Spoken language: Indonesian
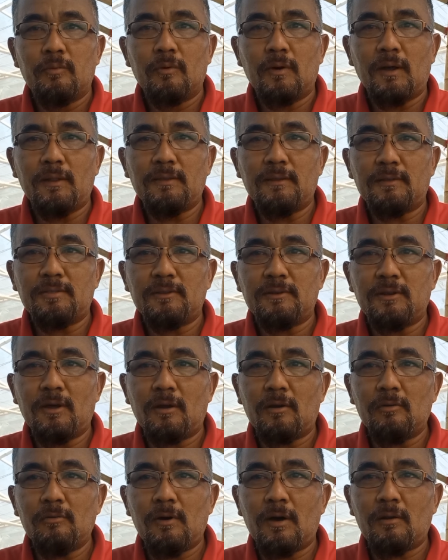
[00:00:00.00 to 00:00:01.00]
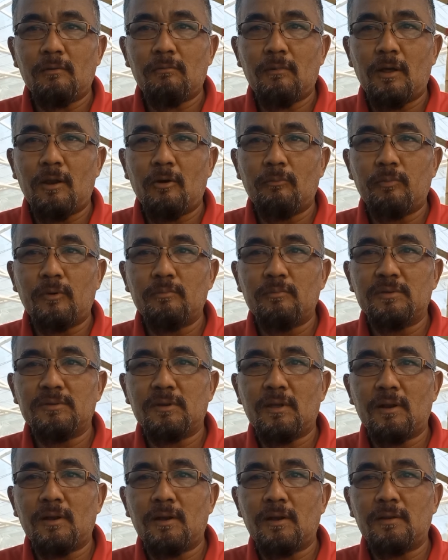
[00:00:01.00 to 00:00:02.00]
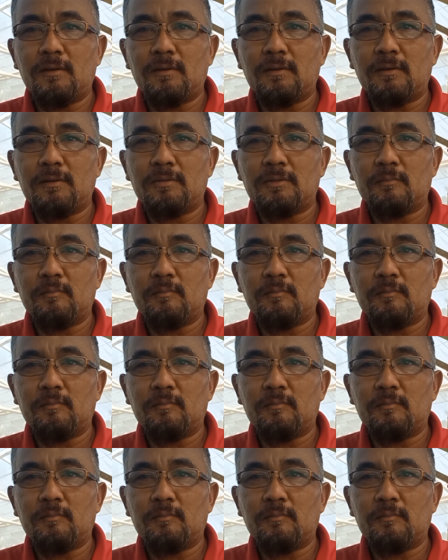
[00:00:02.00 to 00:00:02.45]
Bukannya tidak keluar walaupun misalkan